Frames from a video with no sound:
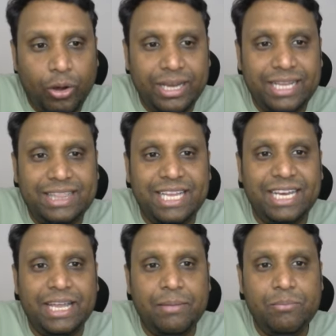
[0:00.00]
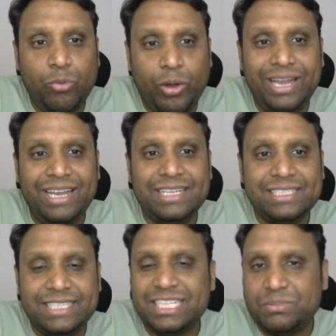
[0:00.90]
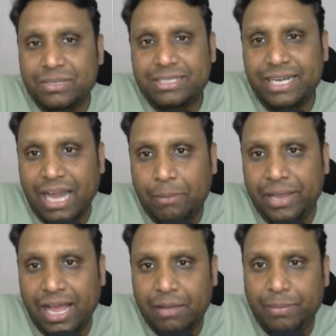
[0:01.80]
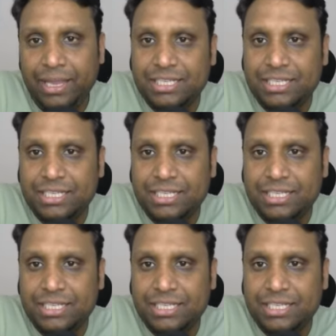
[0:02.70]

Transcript: और इथीरियम पॉइंट सिक्स परसेंट अब यहां पे